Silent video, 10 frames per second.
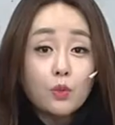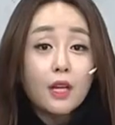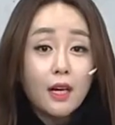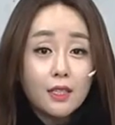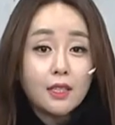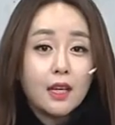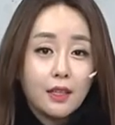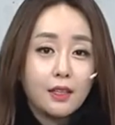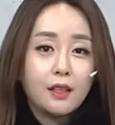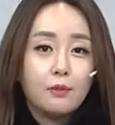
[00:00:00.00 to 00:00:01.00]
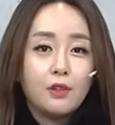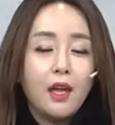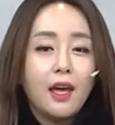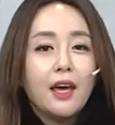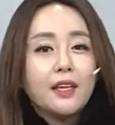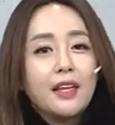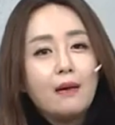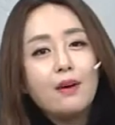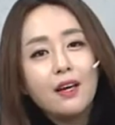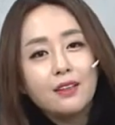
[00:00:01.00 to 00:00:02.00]
조장 가치가 있기 때문에
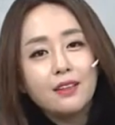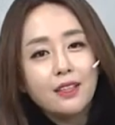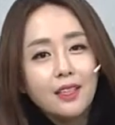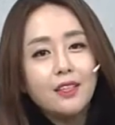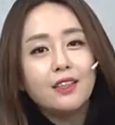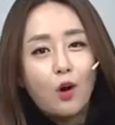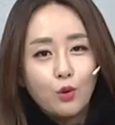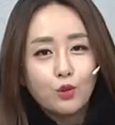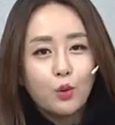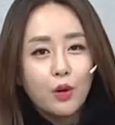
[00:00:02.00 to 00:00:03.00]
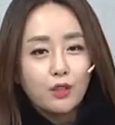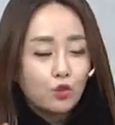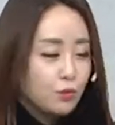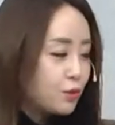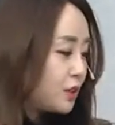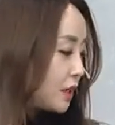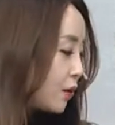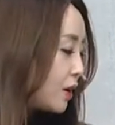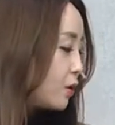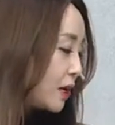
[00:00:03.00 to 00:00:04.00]
남아있는 긴 겨울 동안 충분히 다
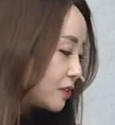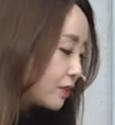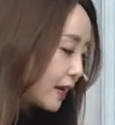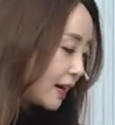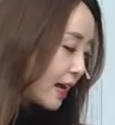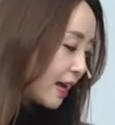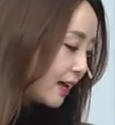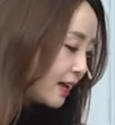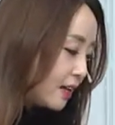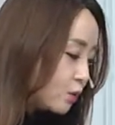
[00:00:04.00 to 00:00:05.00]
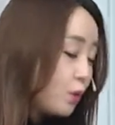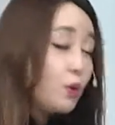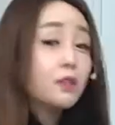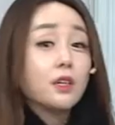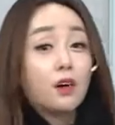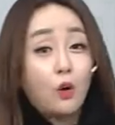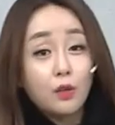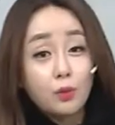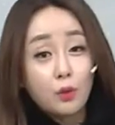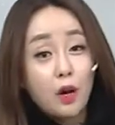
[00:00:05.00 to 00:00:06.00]
활용하셨다가 음. 또 이제
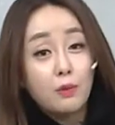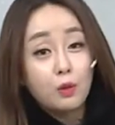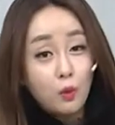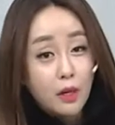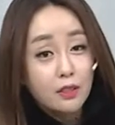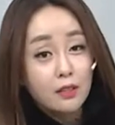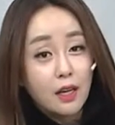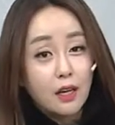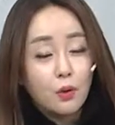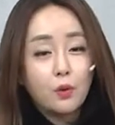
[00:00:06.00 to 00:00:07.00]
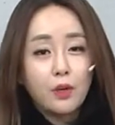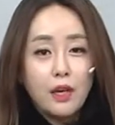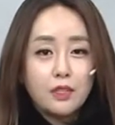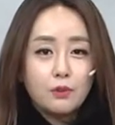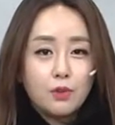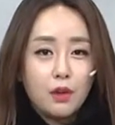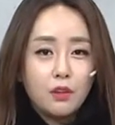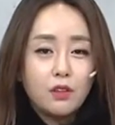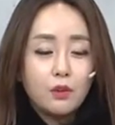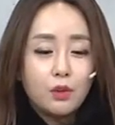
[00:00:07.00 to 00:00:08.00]
겨울이 돌아오면 또 하셨다가 그렇게 네. 하시면 돼요.
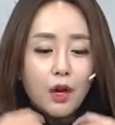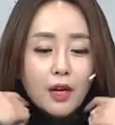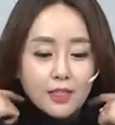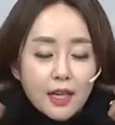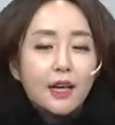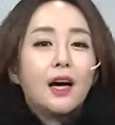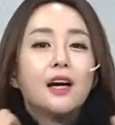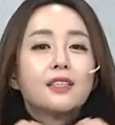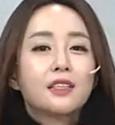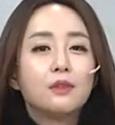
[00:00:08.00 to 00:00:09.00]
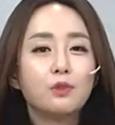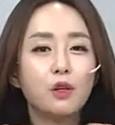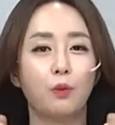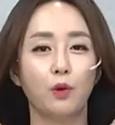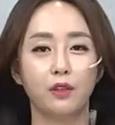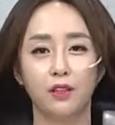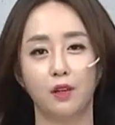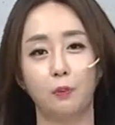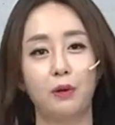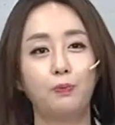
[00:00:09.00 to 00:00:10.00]
그리고 제가 지금부터 보여드릴
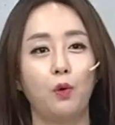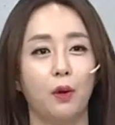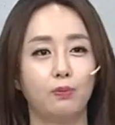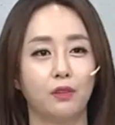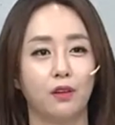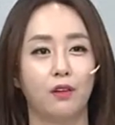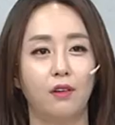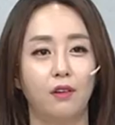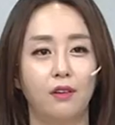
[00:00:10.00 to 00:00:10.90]
거 비포 애프터.